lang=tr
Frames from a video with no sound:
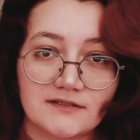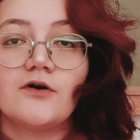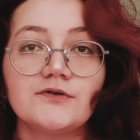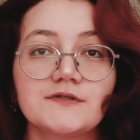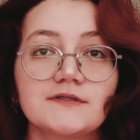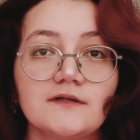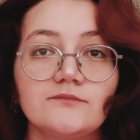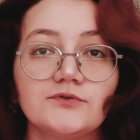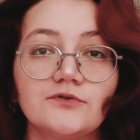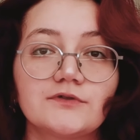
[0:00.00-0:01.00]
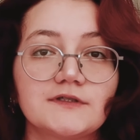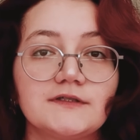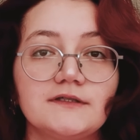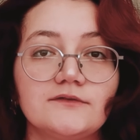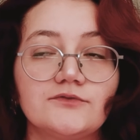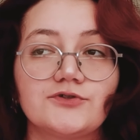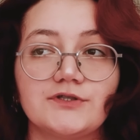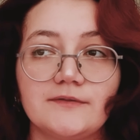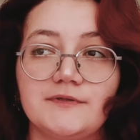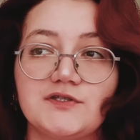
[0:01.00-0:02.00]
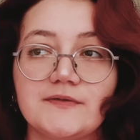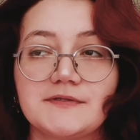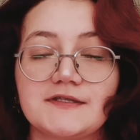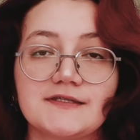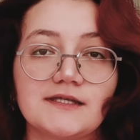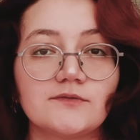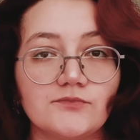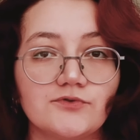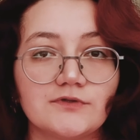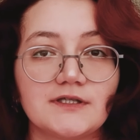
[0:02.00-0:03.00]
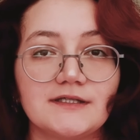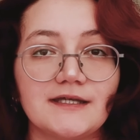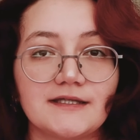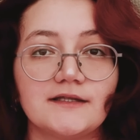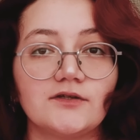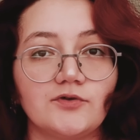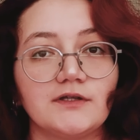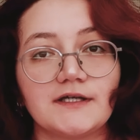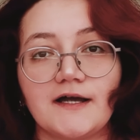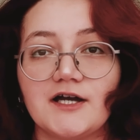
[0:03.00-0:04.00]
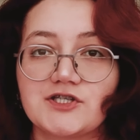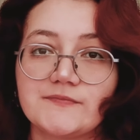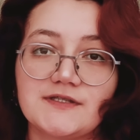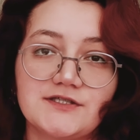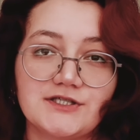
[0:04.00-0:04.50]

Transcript: O yüzden bu noktada düşünebileceğimiz tasarım ürünleri genelde doğada karşımıza